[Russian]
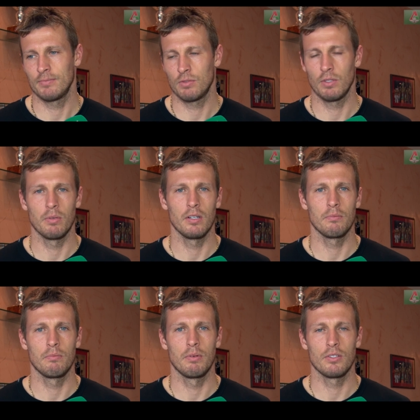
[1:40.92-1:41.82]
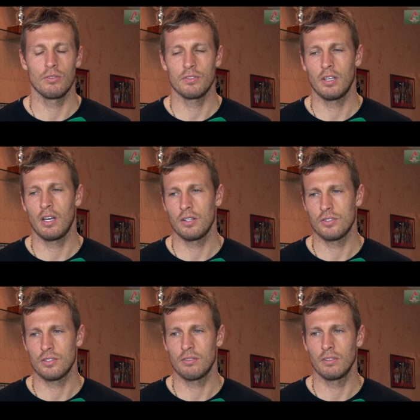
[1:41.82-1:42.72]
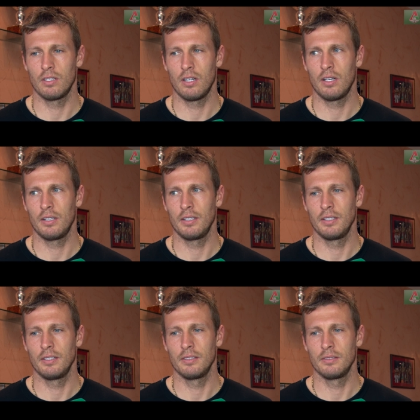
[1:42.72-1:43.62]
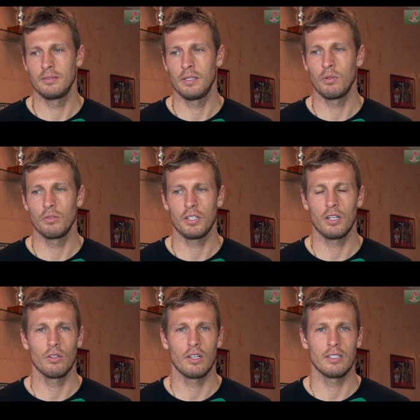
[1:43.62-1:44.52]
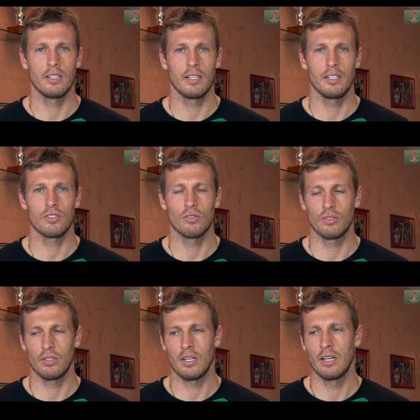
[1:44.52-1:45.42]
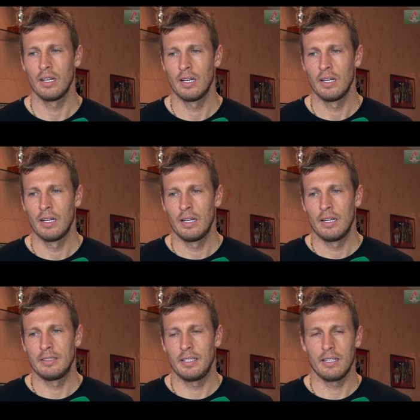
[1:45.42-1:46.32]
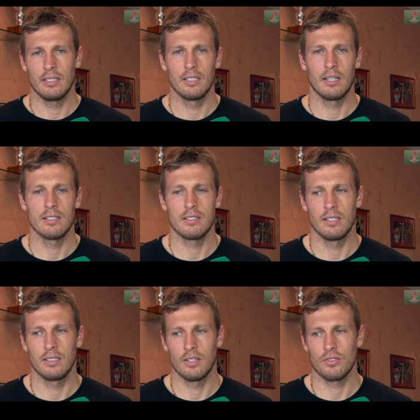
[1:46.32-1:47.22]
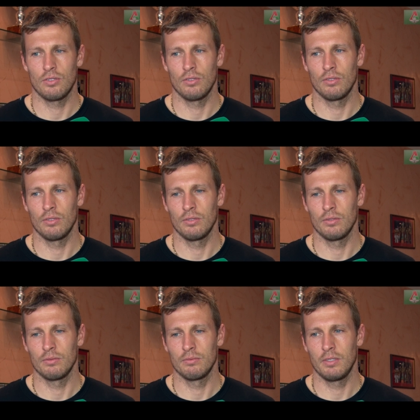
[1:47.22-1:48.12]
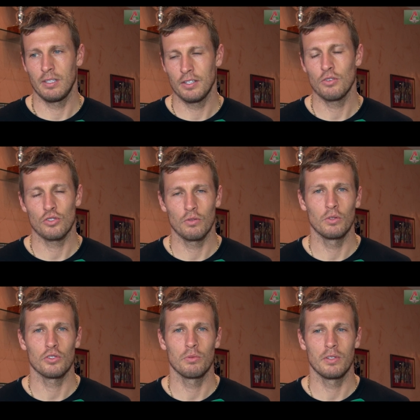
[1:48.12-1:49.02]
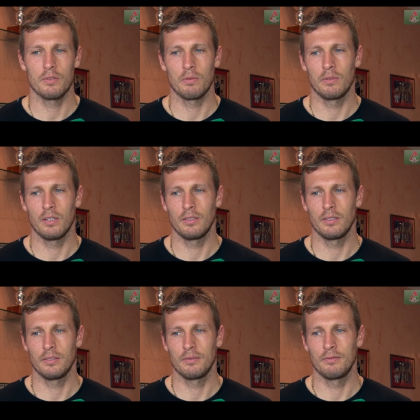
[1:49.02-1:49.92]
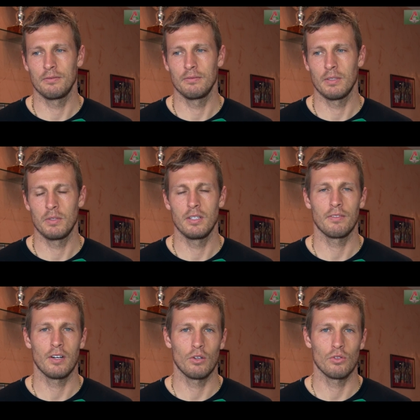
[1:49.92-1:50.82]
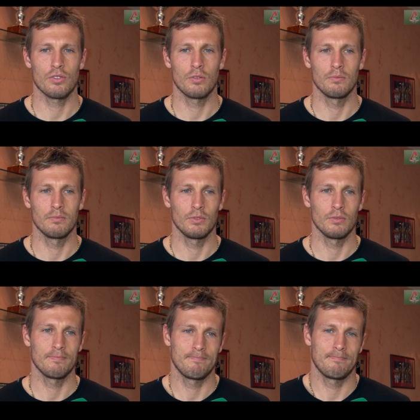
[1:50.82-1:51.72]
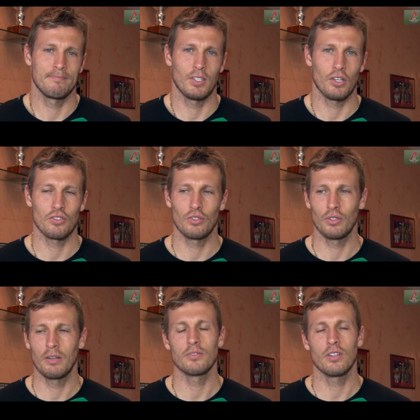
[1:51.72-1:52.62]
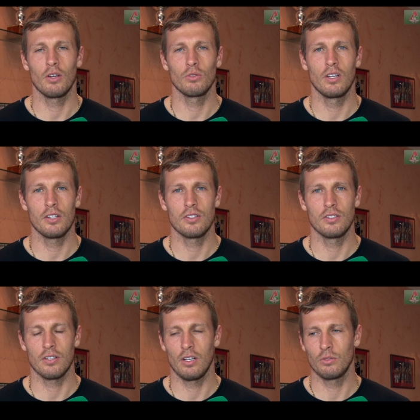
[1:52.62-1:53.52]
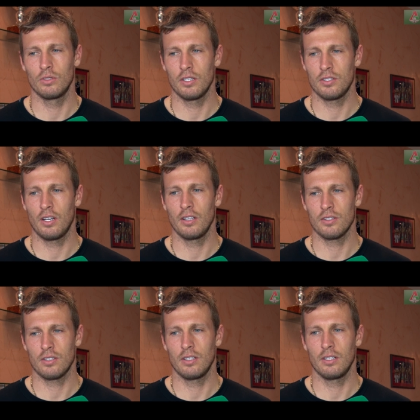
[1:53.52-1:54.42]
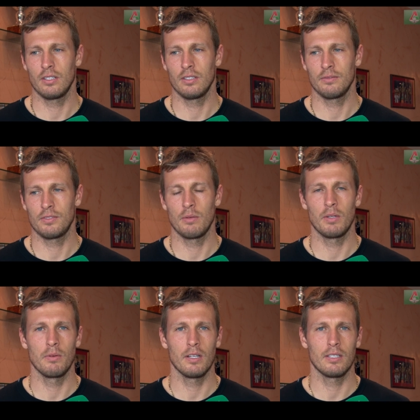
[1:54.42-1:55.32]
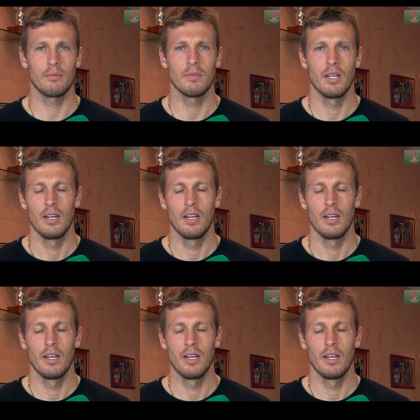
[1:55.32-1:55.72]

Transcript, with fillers: свои бой, бойцовские качества, да, и не было никакой, когда игры, что-то я не играл до конца, так что я надеюсь, что вы тоже будете вспоминать э, на меня в хорошем. Ну, так что я вам желаю удачи, желаю удачи, конечно, всем ребятам.